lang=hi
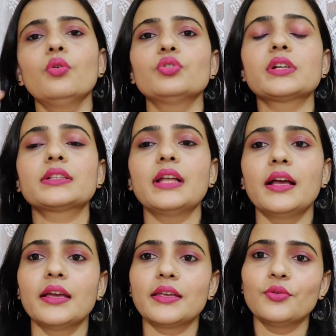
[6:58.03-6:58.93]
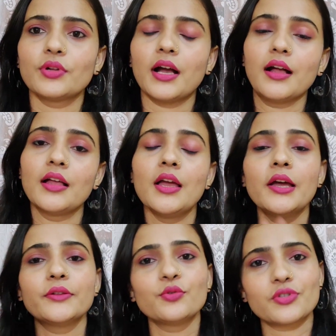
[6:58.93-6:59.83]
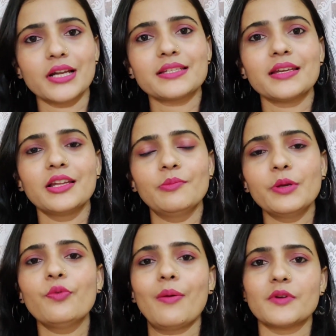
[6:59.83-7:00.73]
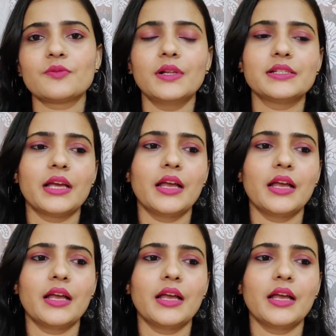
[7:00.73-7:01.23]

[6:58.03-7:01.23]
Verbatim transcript: हो सकता है कि उनका दूसरा चैनल भी वापस मिल